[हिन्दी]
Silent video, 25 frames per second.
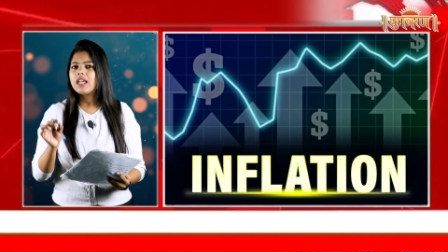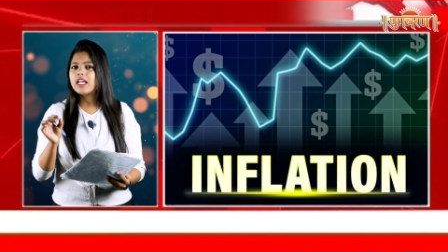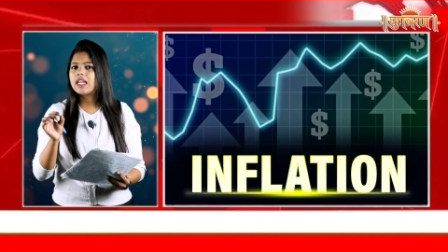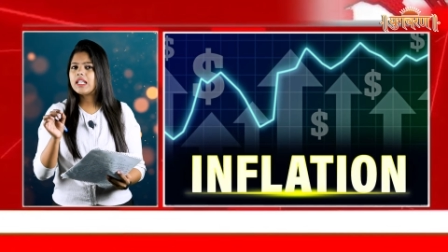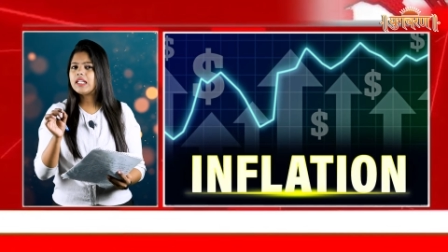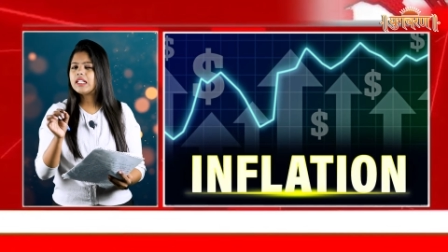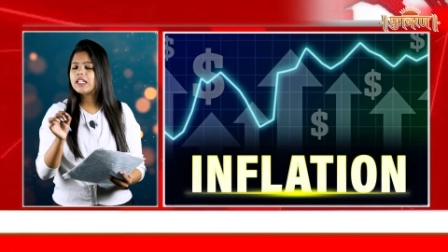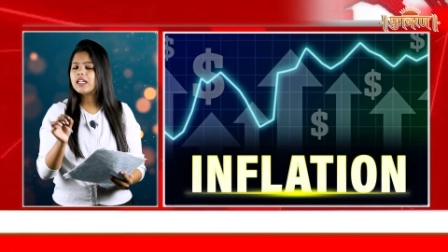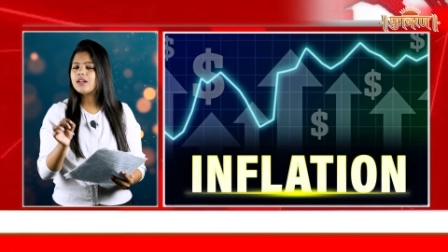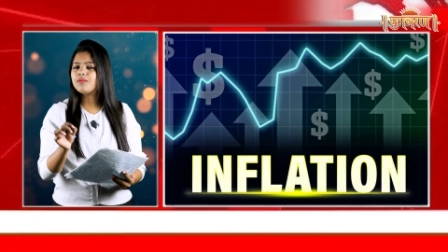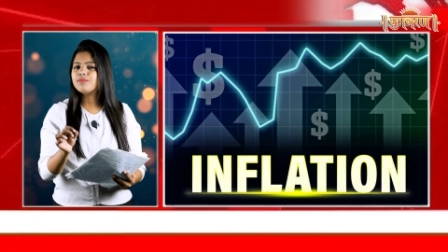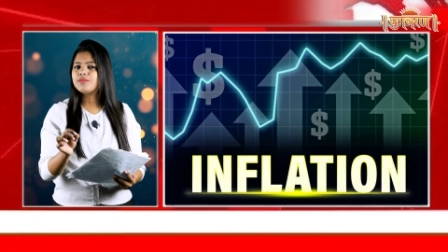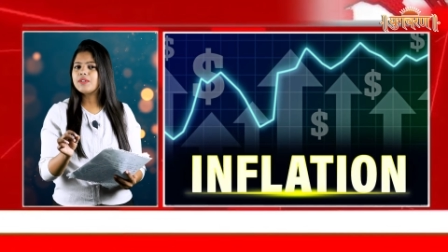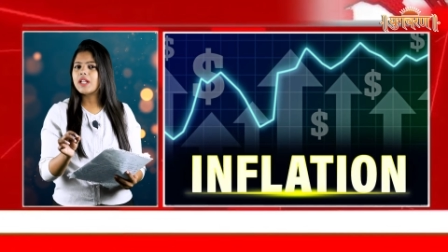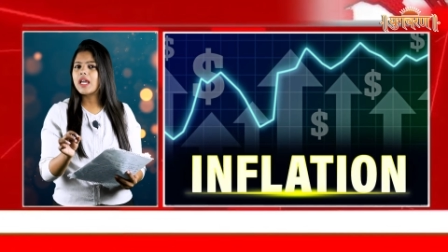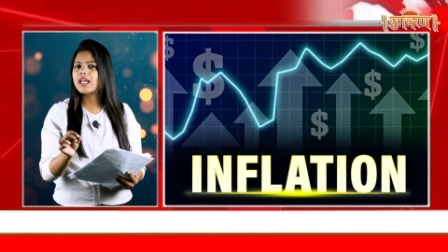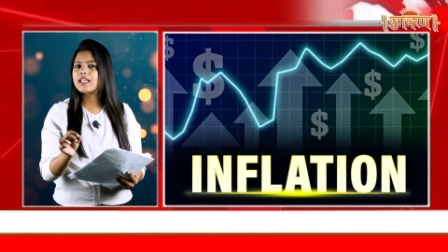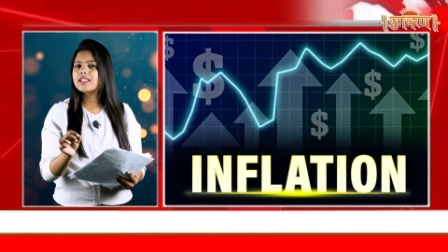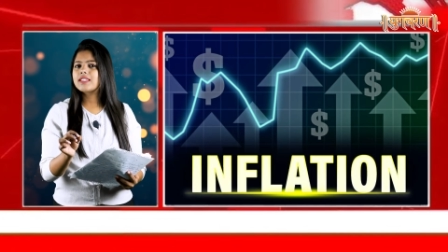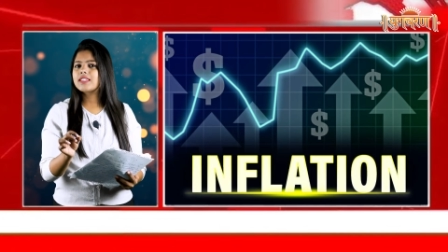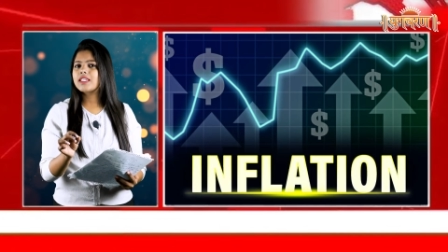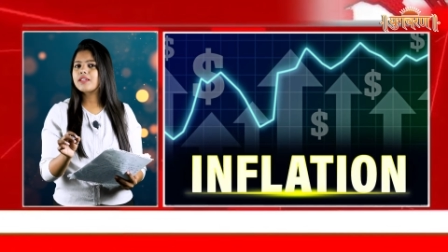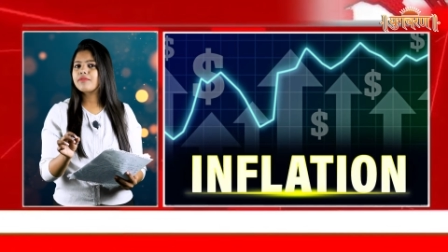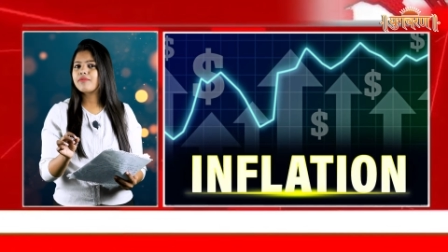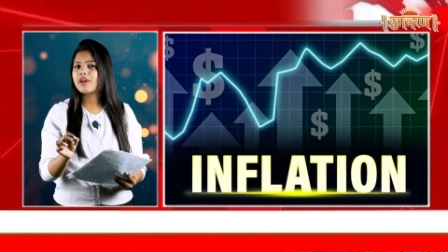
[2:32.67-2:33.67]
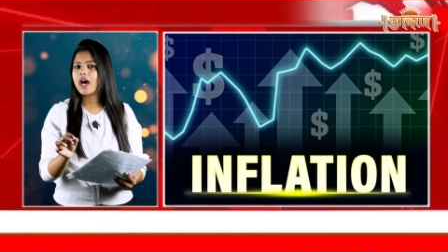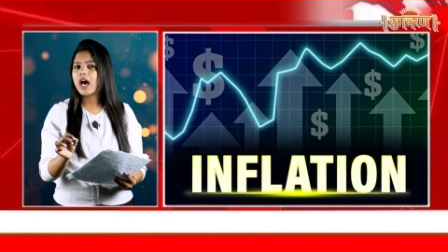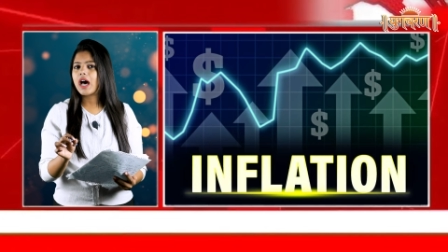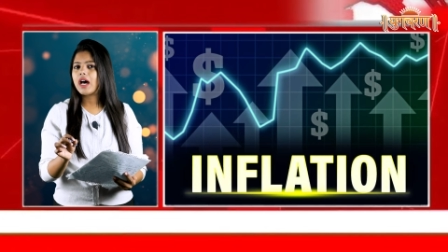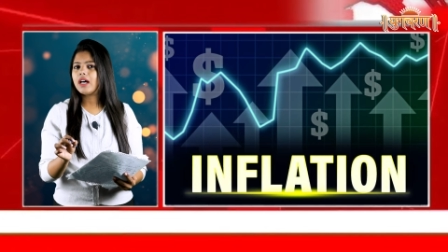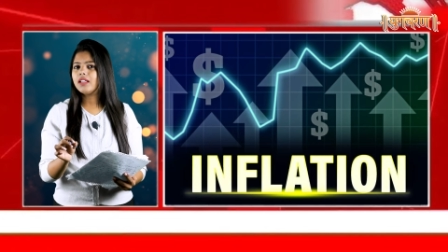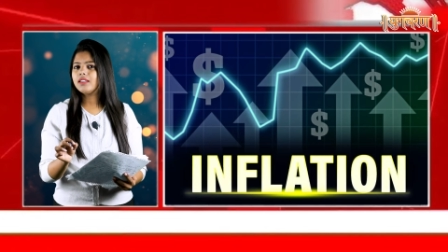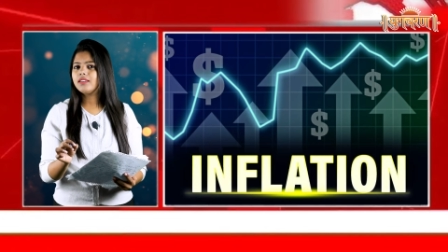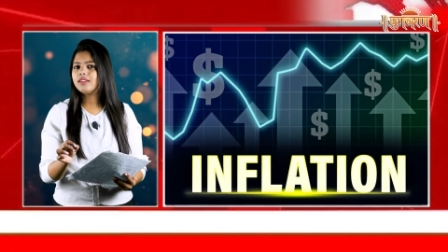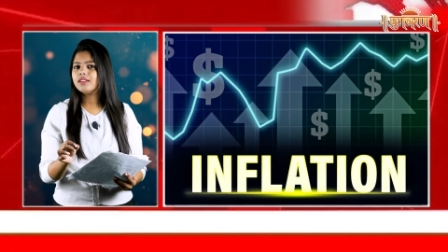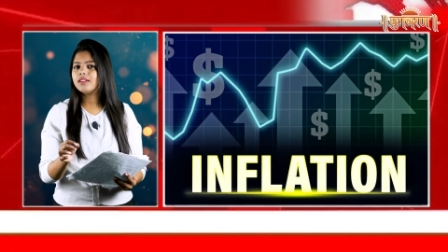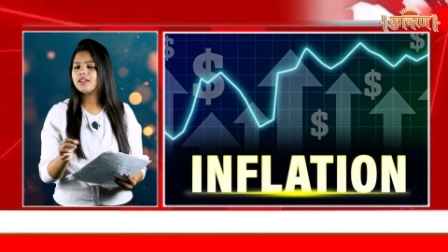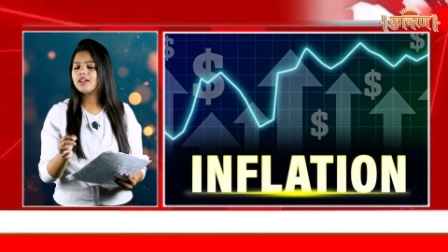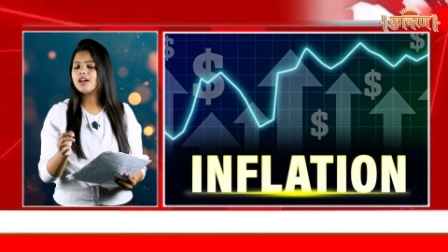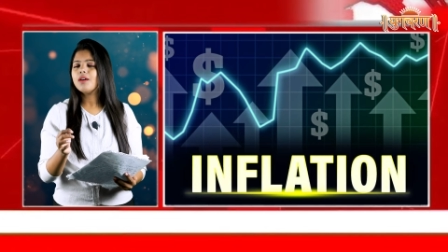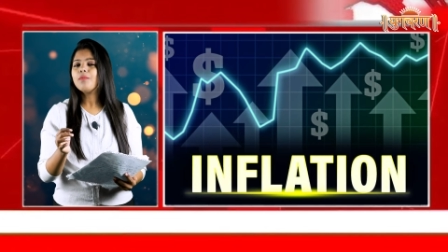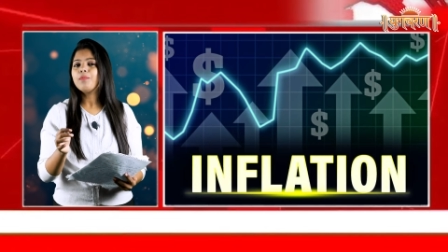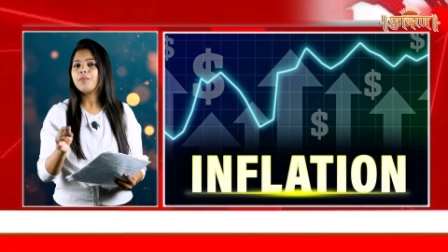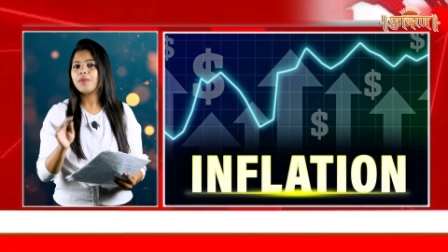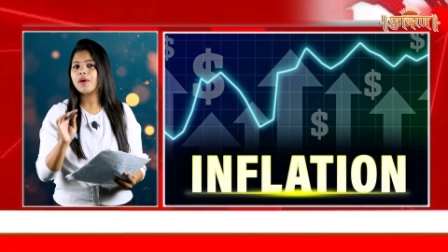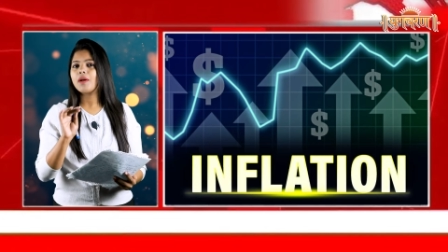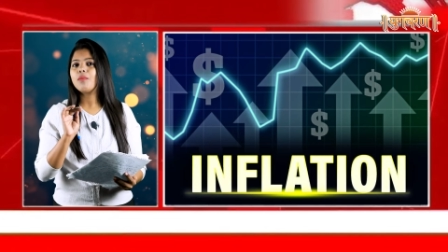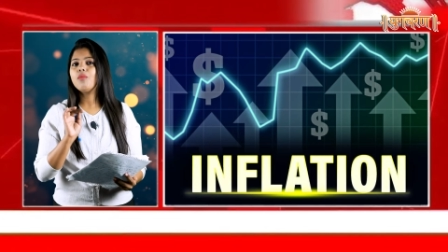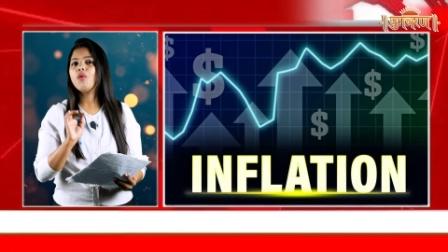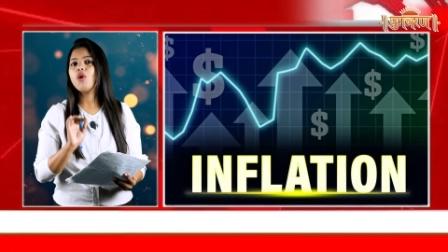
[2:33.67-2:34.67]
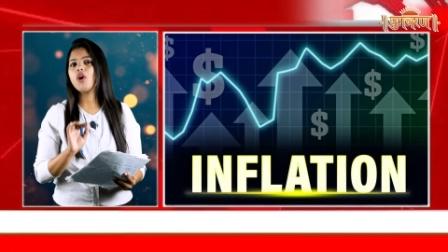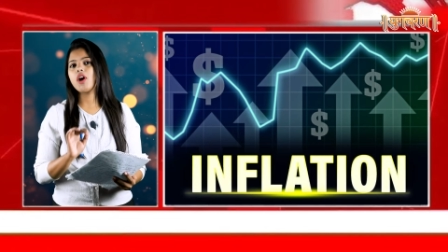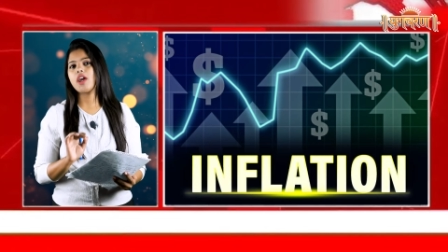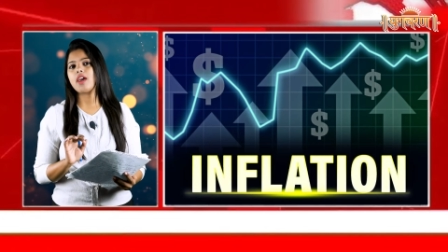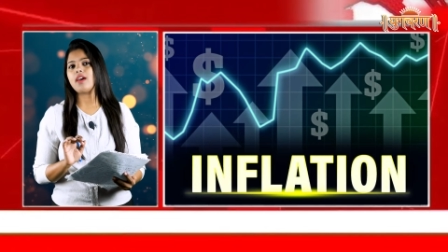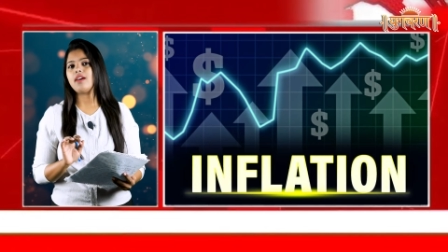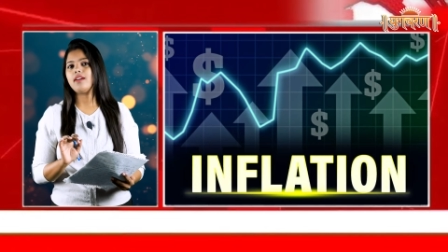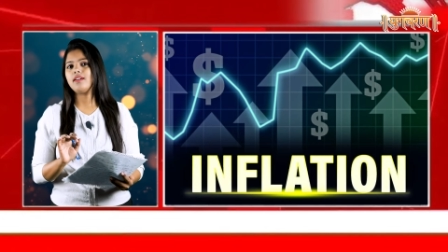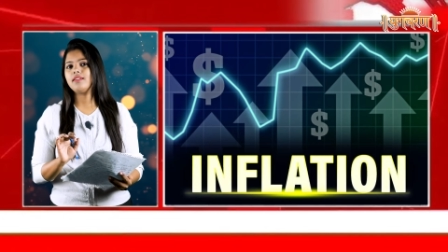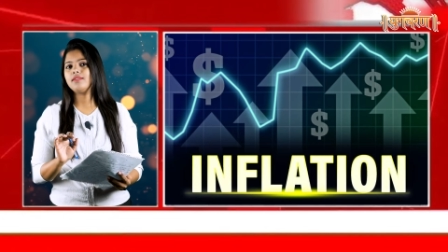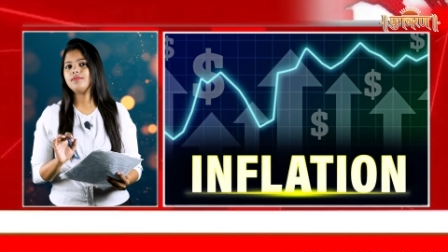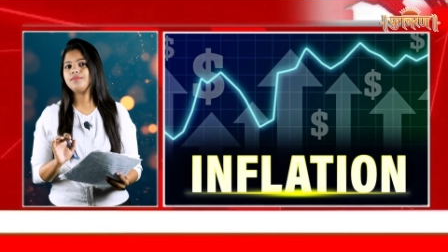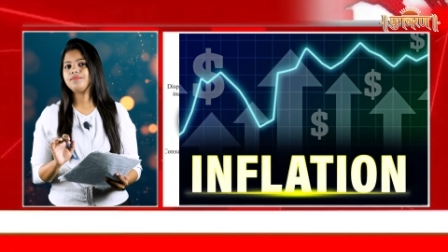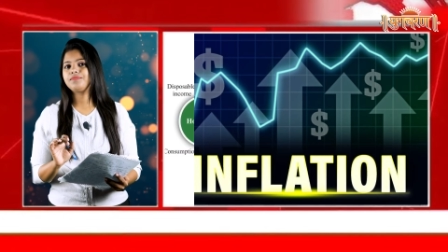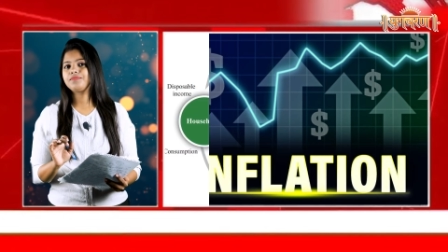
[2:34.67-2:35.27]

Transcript: इनकम टैक्स से राहत प्रमुख है